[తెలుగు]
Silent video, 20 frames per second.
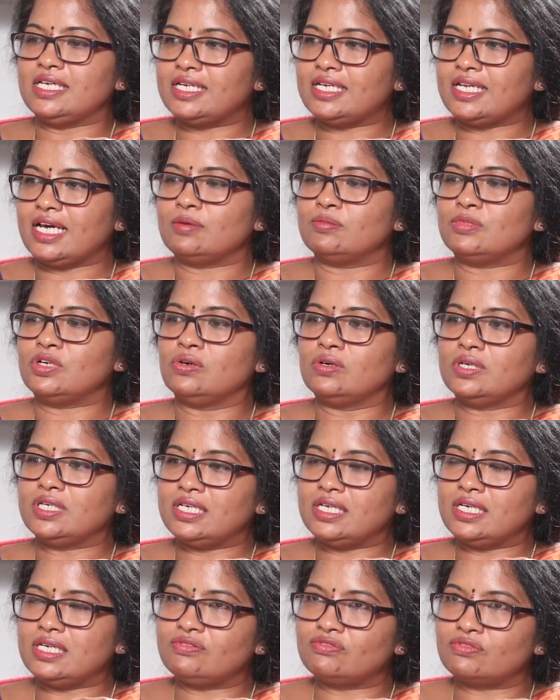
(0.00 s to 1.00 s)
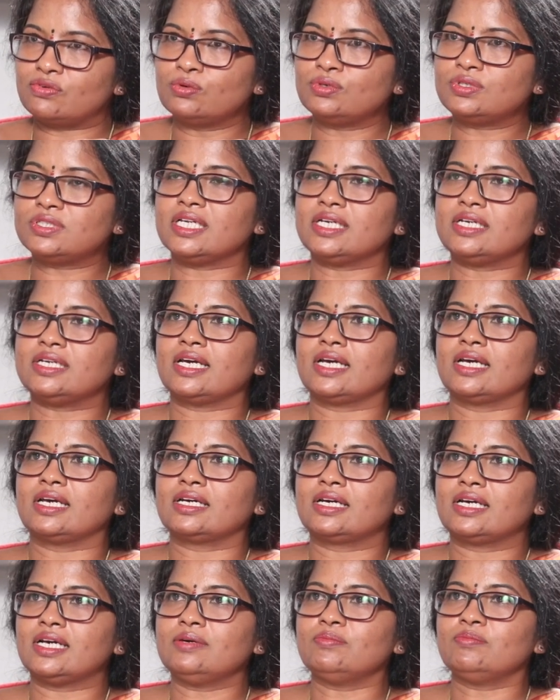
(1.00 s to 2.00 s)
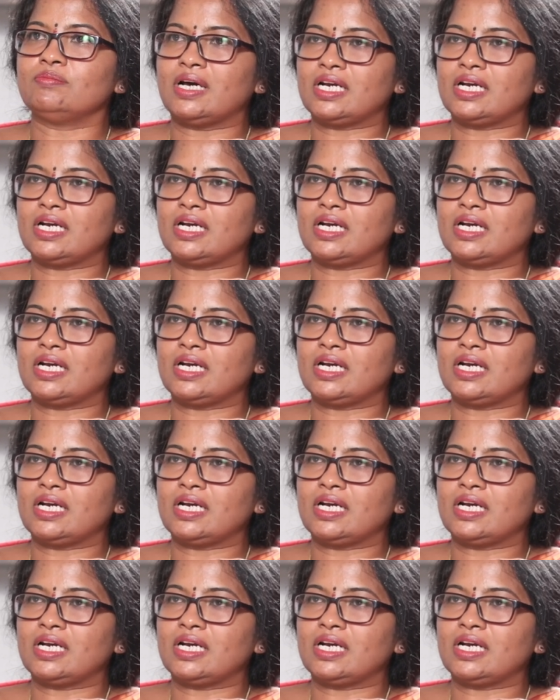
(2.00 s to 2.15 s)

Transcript: ఈ టైంలో ఈ ఫ్రూట్ తింటే కనుక